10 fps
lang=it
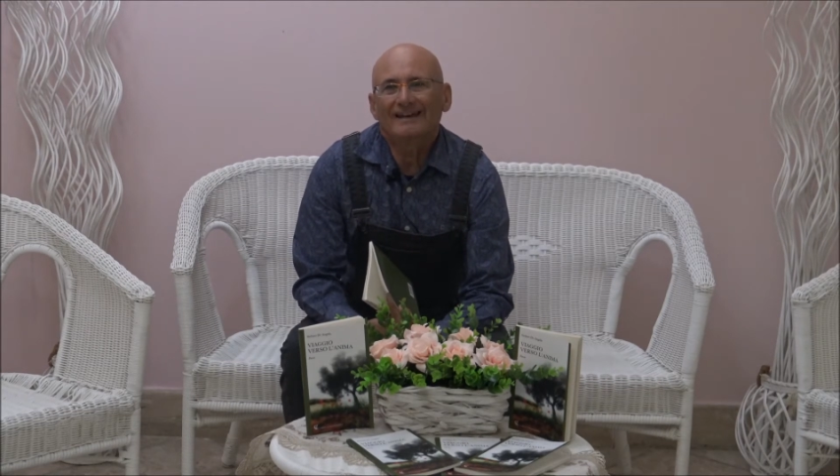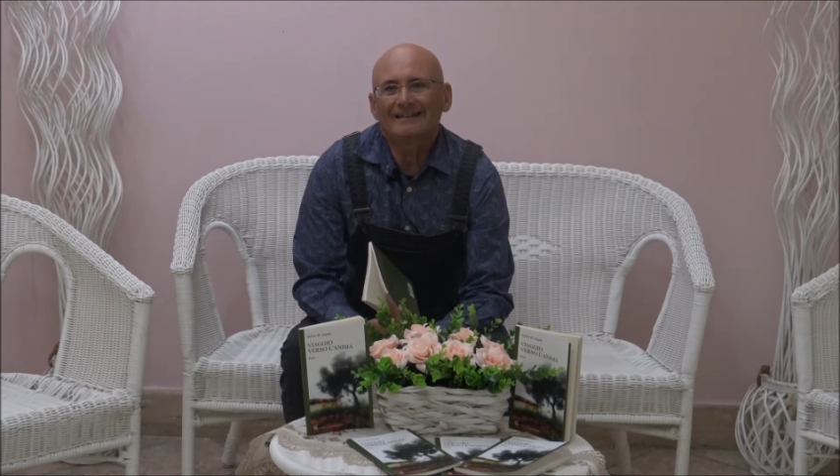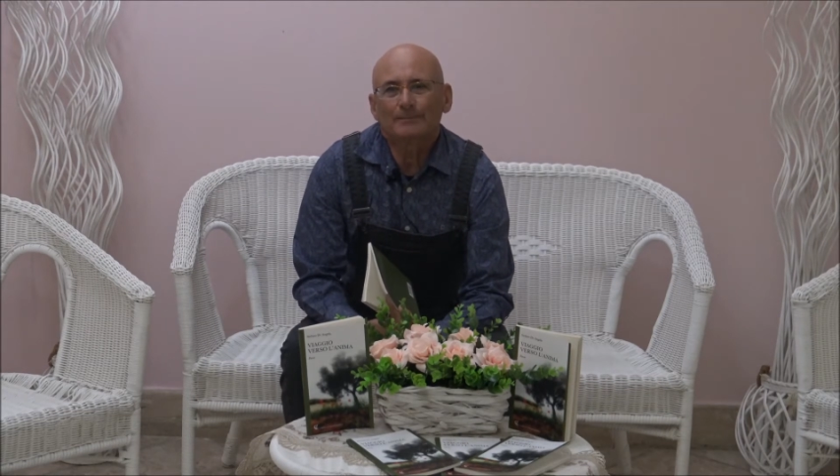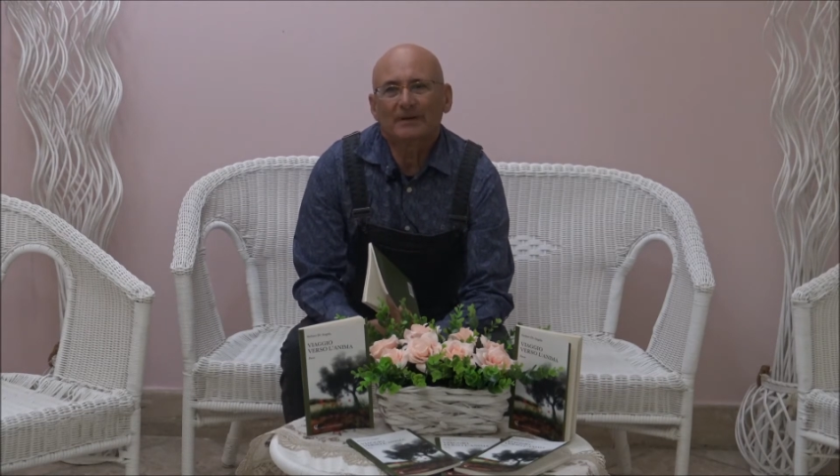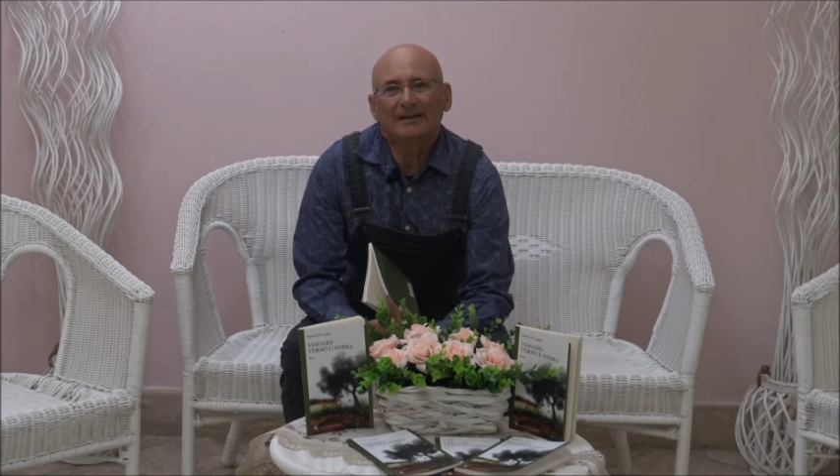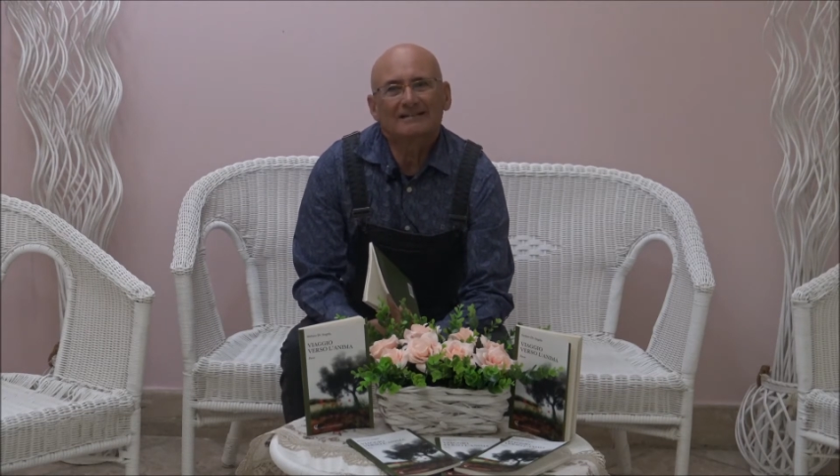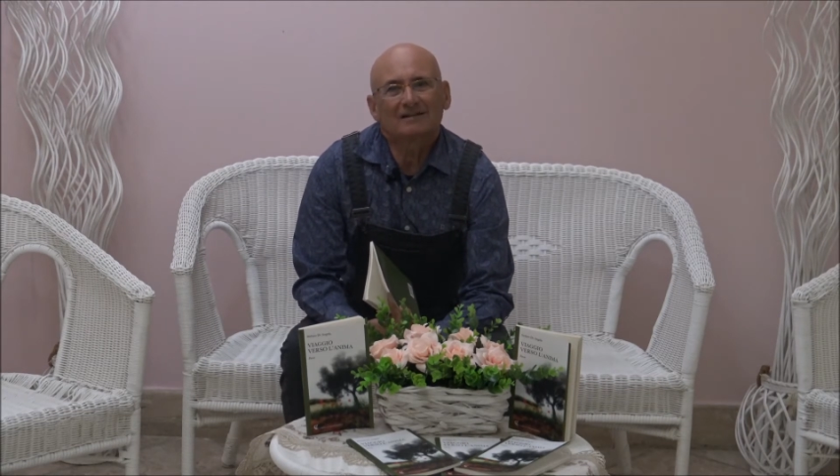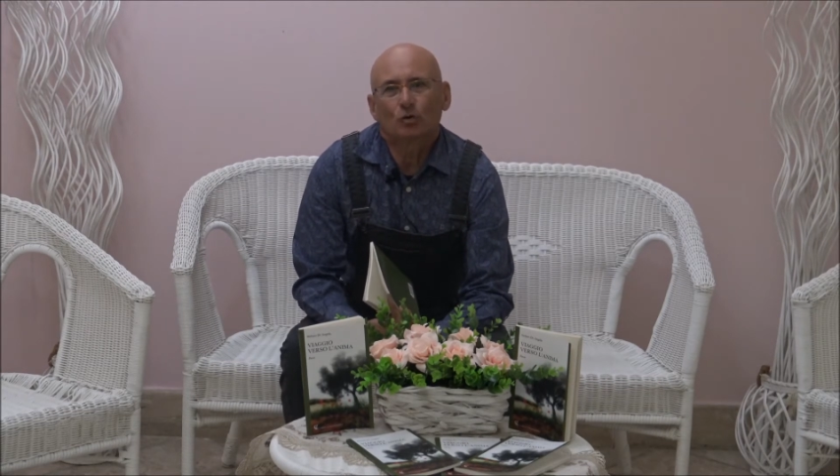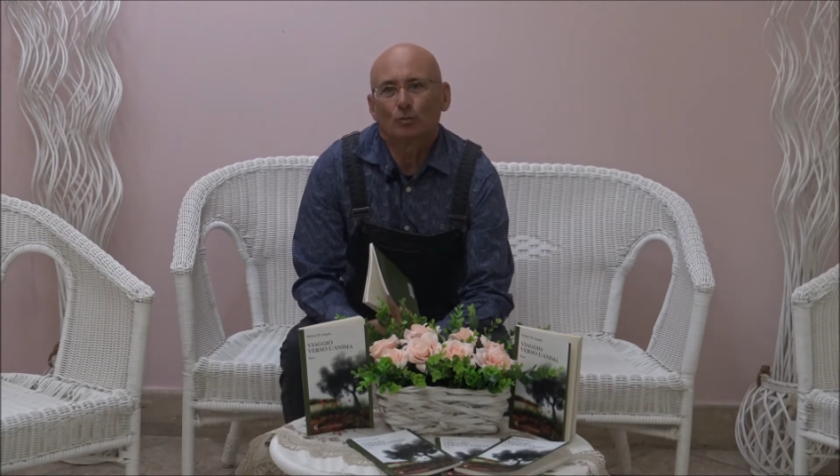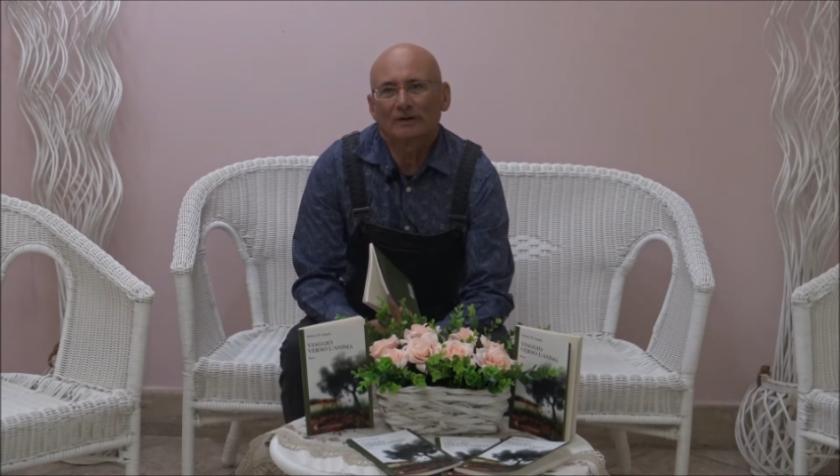
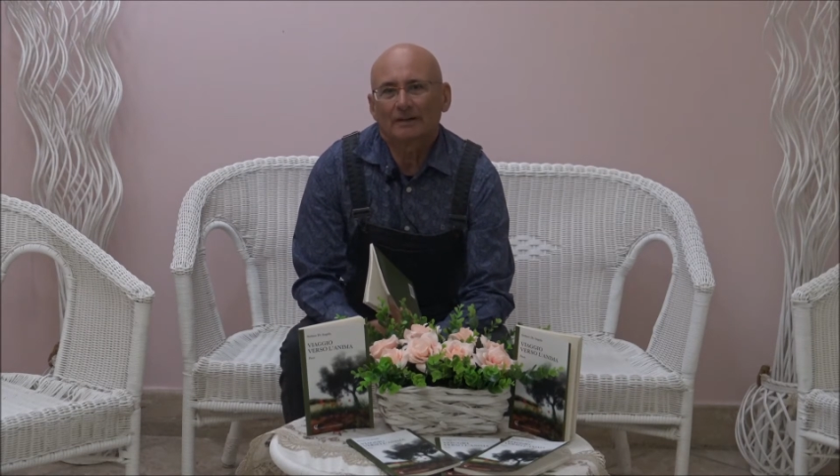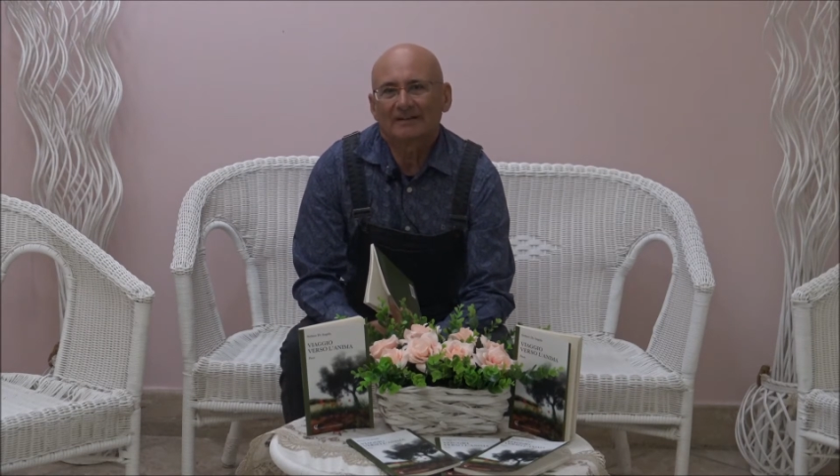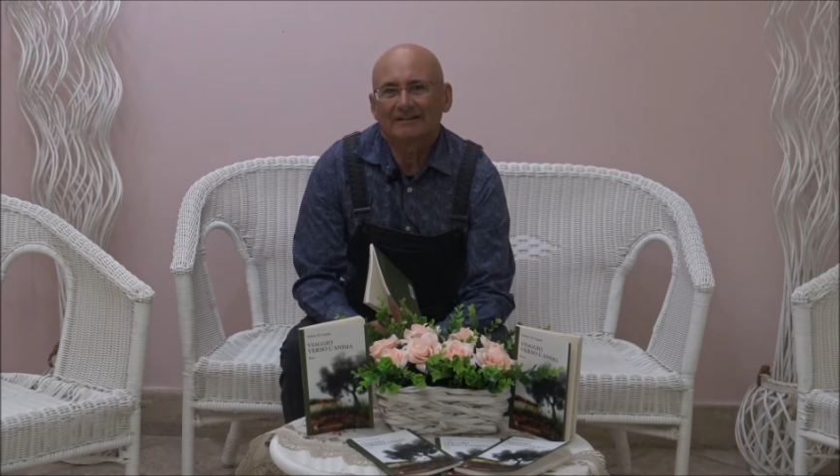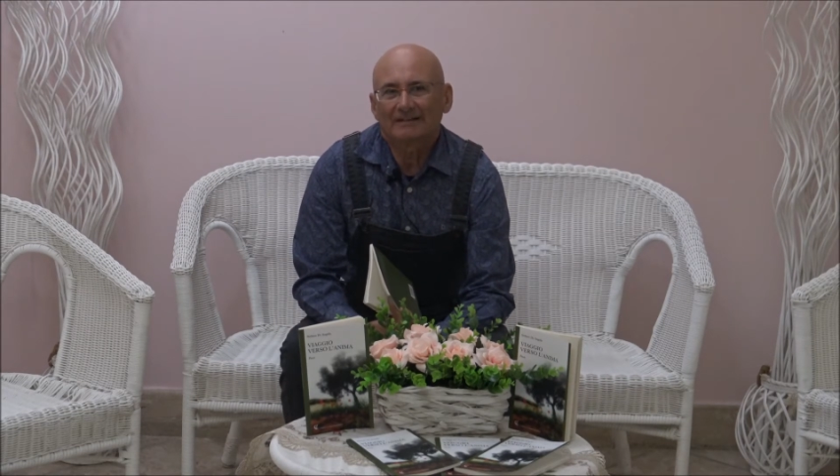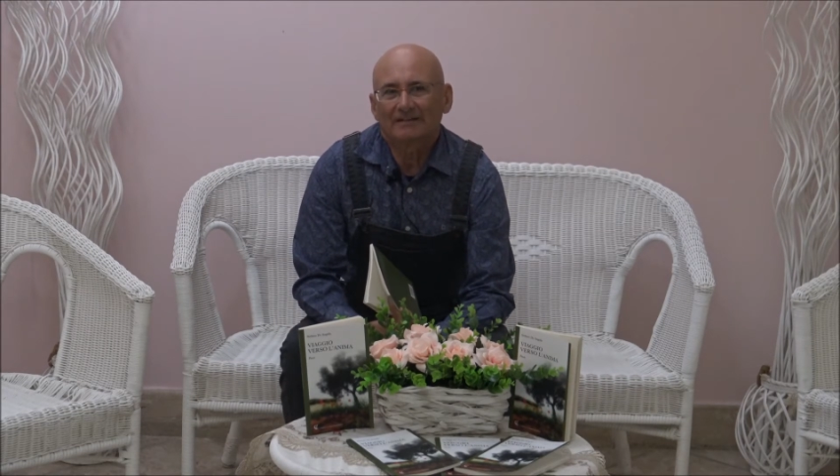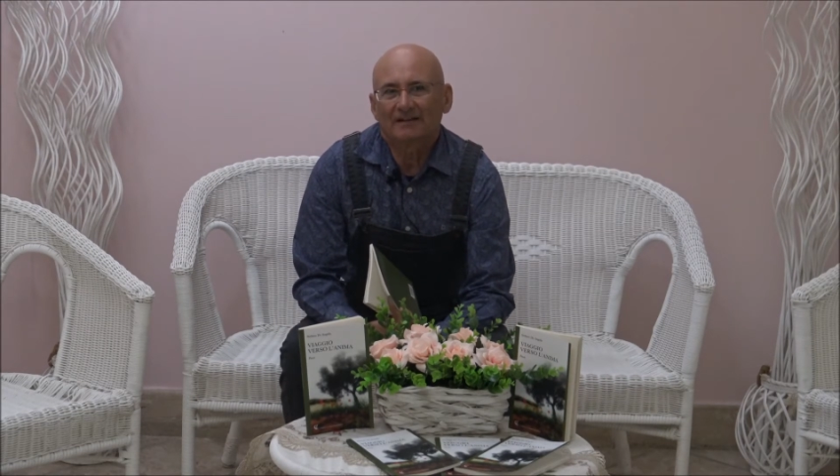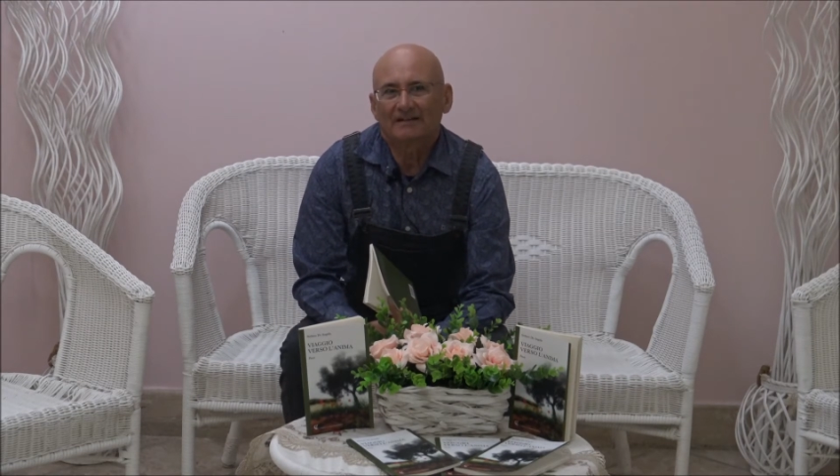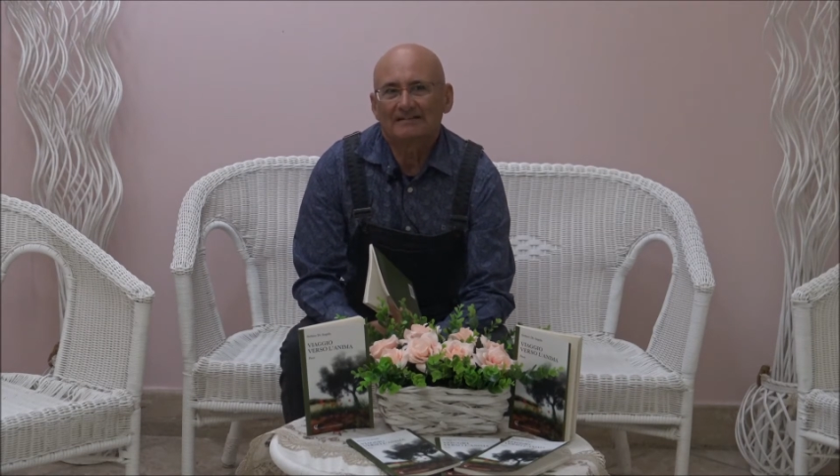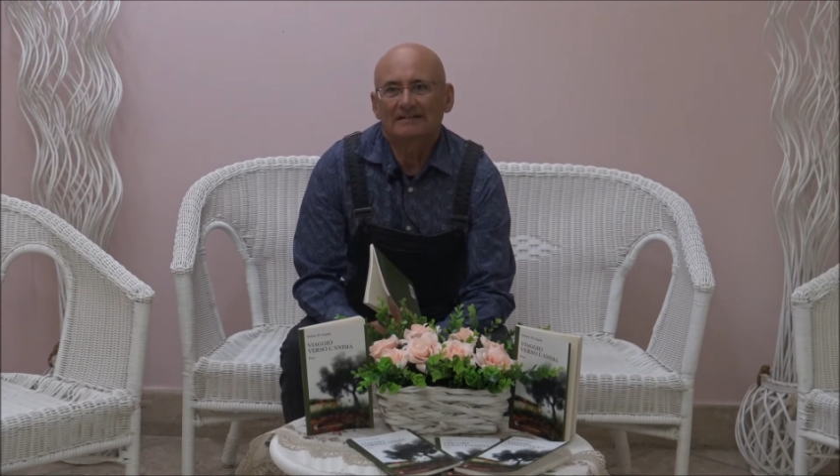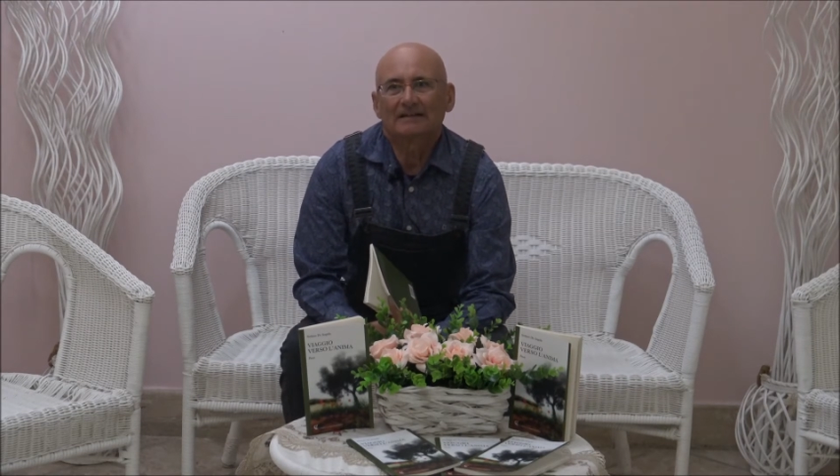esperienze completamente
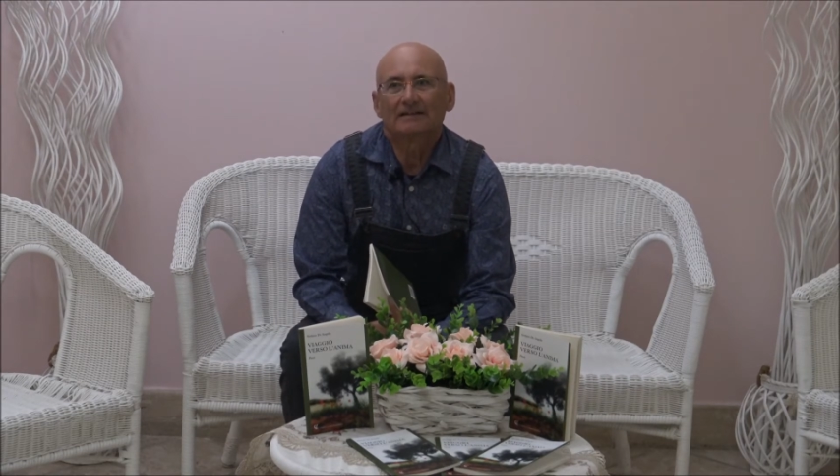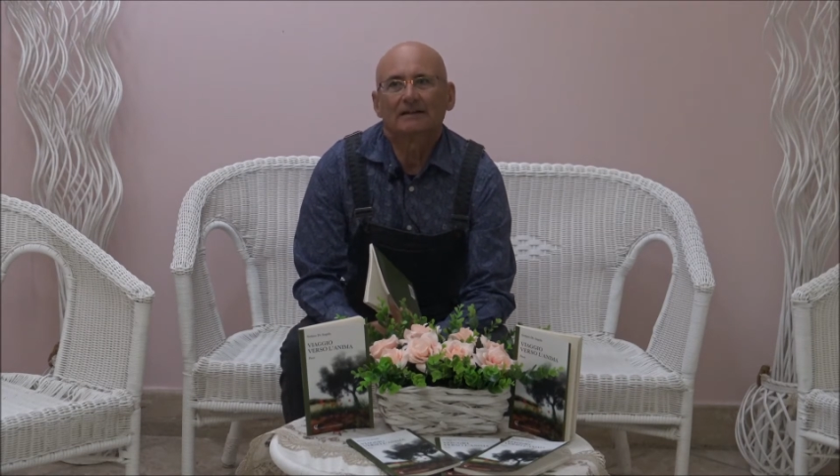diverse.